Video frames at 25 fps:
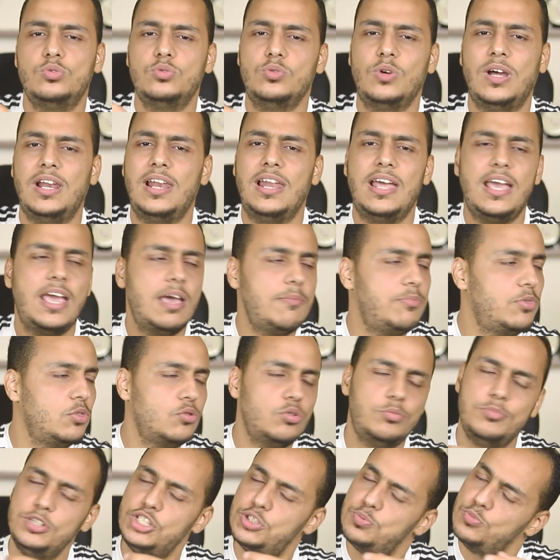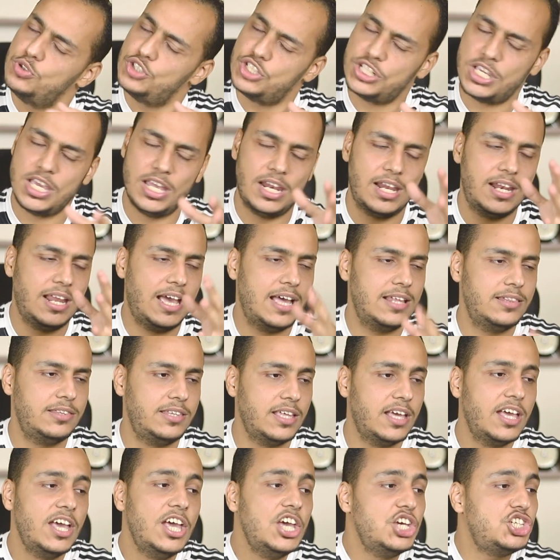ولا ابنه مش مشكله
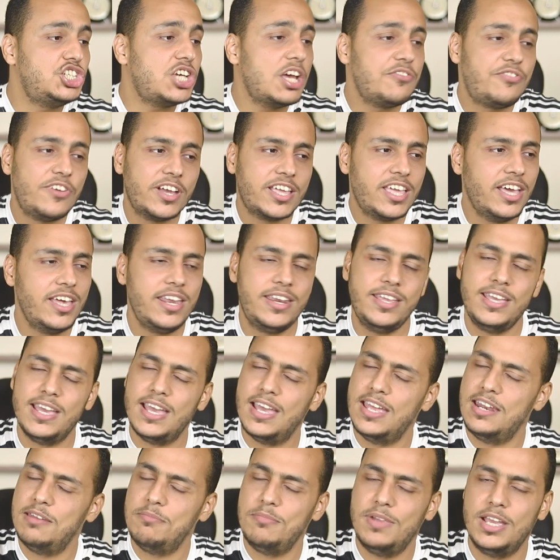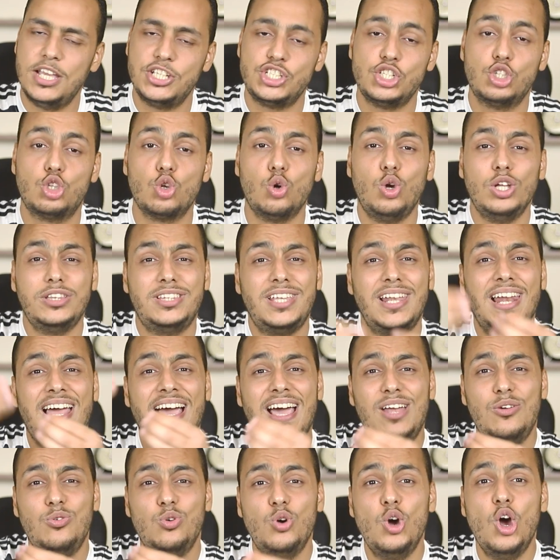نعديها شافك عريان ماشي تروح
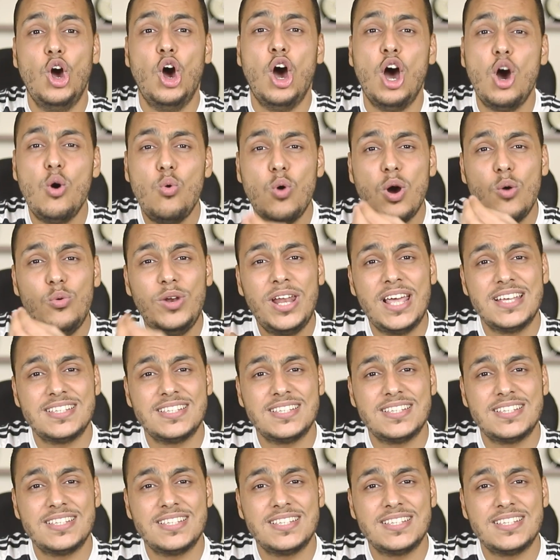تلعنه هو